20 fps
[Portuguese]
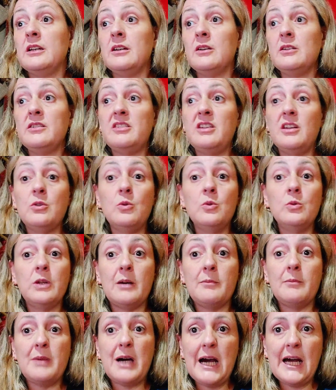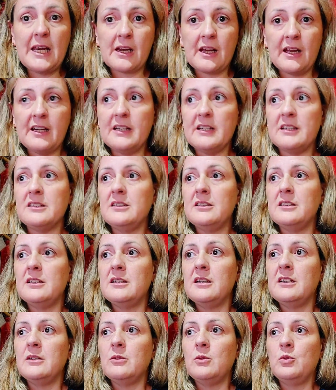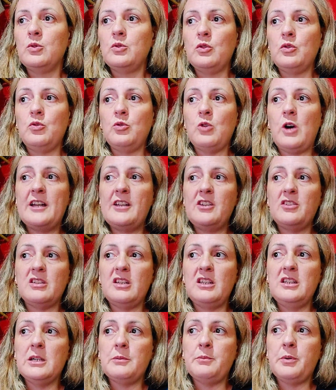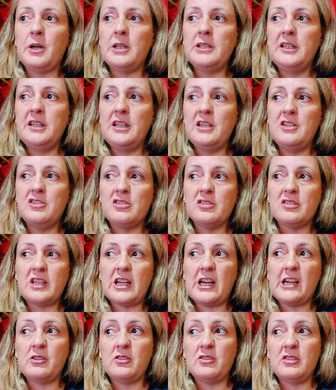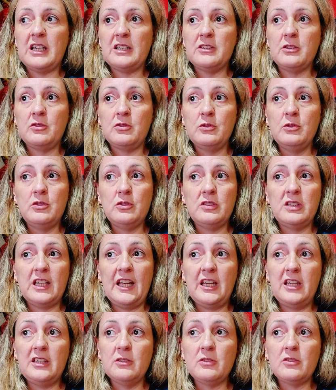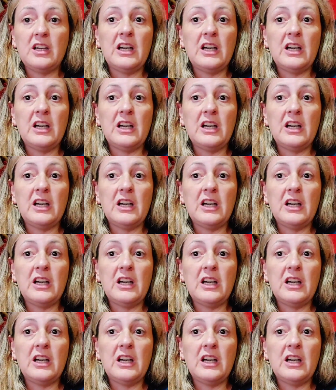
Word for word: Segundo a marca, os usuários ainda podem registrar os dados dos treinos,